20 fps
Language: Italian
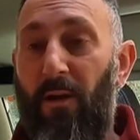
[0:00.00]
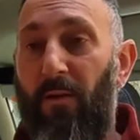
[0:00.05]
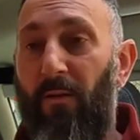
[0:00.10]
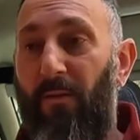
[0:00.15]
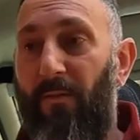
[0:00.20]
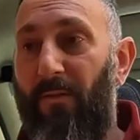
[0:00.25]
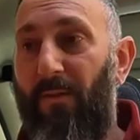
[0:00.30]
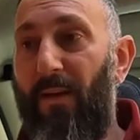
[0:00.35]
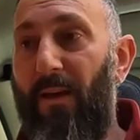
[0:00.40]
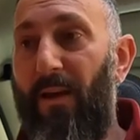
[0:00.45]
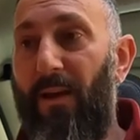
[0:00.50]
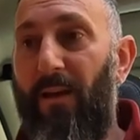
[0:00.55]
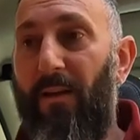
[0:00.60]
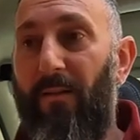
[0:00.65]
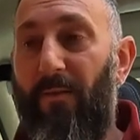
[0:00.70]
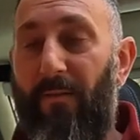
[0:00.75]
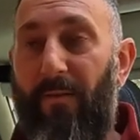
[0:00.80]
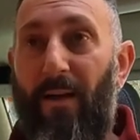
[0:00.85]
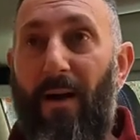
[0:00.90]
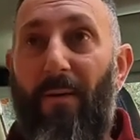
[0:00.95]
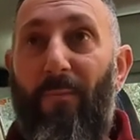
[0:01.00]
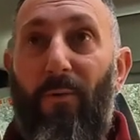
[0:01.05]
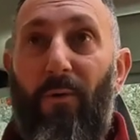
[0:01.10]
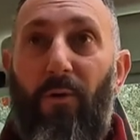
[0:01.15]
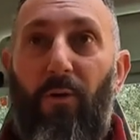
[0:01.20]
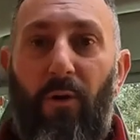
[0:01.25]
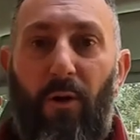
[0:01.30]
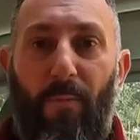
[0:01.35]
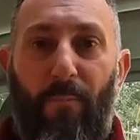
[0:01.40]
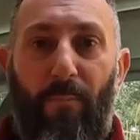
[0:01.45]
Se
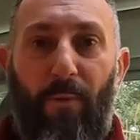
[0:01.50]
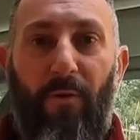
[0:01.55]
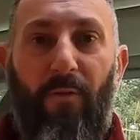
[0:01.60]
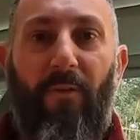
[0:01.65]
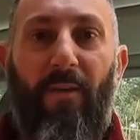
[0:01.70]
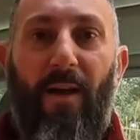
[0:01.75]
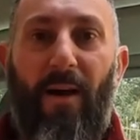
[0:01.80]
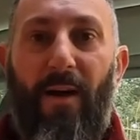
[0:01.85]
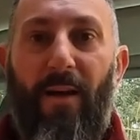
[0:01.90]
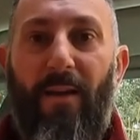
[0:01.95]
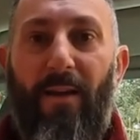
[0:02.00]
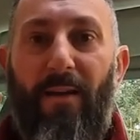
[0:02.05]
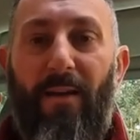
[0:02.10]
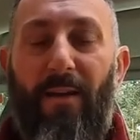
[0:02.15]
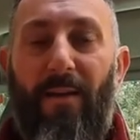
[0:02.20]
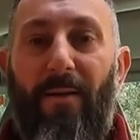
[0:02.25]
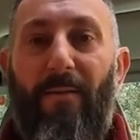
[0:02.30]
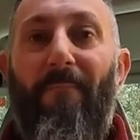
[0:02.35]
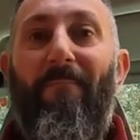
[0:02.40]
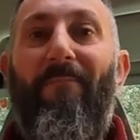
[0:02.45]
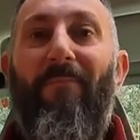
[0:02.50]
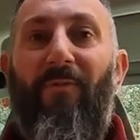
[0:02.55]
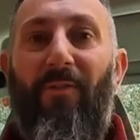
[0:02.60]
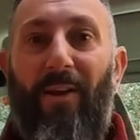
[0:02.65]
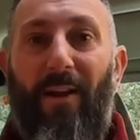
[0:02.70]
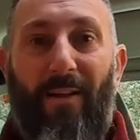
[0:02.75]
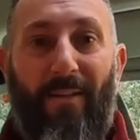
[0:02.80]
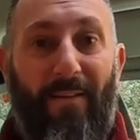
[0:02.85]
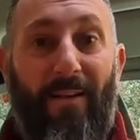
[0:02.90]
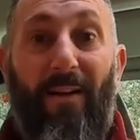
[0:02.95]
siamo troppo scarichi,
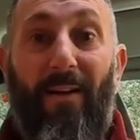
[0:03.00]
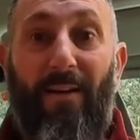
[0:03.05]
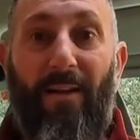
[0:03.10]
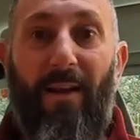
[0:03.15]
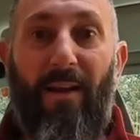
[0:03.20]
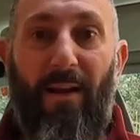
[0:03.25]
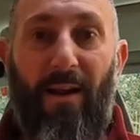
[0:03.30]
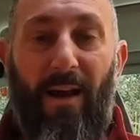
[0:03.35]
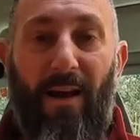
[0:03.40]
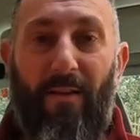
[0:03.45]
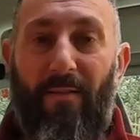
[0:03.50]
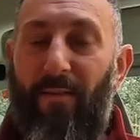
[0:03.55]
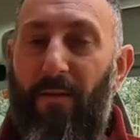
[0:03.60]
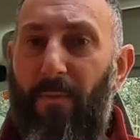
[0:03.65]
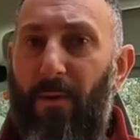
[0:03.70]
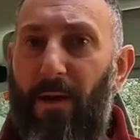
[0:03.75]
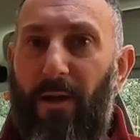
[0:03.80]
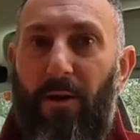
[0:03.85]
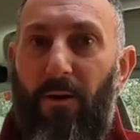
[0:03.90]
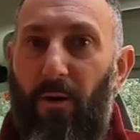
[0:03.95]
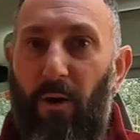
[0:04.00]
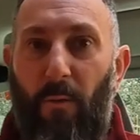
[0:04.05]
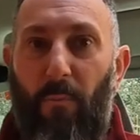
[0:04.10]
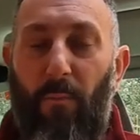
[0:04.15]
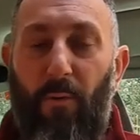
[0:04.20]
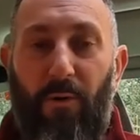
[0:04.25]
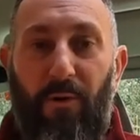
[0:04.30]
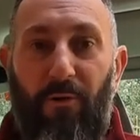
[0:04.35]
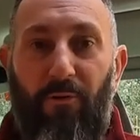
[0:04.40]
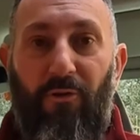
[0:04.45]
farà saltare l'asse perché è
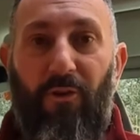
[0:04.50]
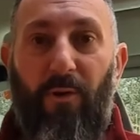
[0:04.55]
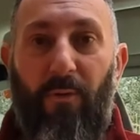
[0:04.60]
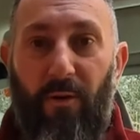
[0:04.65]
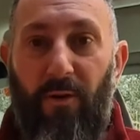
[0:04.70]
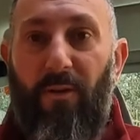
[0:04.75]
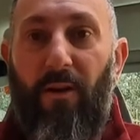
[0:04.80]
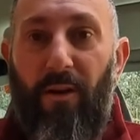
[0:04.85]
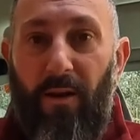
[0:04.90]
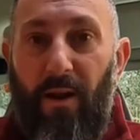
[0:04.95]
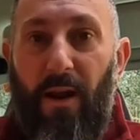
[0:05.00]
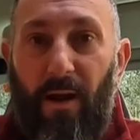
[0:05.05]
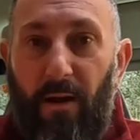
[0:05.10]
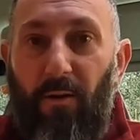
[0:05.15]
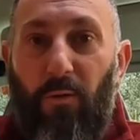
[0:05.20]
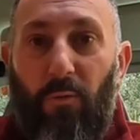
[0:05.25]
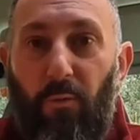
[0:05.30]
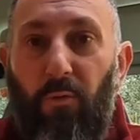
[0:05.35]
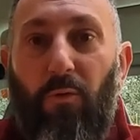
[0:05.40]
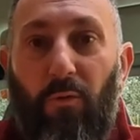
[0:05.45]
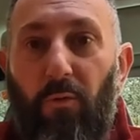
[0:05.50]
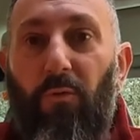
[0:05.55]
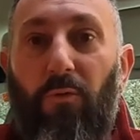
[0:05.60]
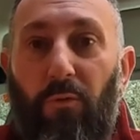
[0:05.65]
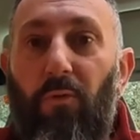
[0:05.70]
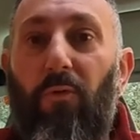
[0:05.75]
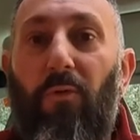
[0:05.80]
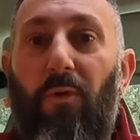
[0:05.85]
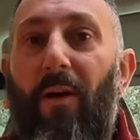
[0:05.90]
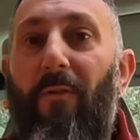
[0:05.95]
troppo rigida, quindi tenderà
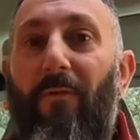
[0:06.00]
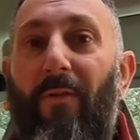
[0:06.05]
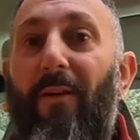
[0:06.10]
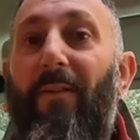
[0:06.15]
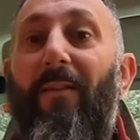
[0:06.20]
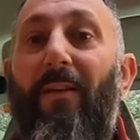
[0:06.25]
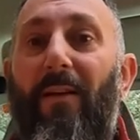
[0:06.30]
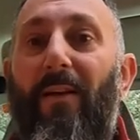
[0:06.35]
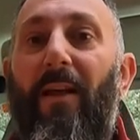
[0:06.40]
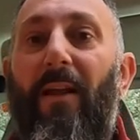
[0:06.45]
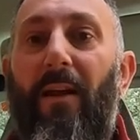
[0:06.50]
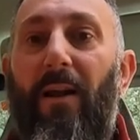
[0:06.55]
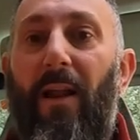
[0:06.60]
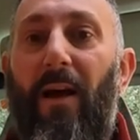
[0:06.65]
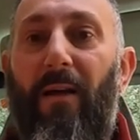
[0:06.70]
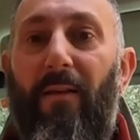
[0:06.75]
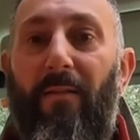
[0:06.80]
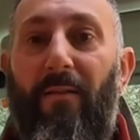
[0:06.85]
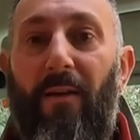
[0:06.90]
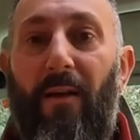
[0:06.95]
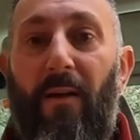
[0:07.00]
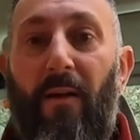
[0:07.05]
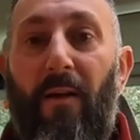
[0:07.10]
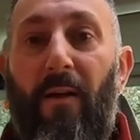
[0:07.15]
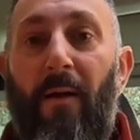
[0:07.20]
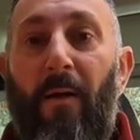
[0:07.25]
a far saltare l'asse.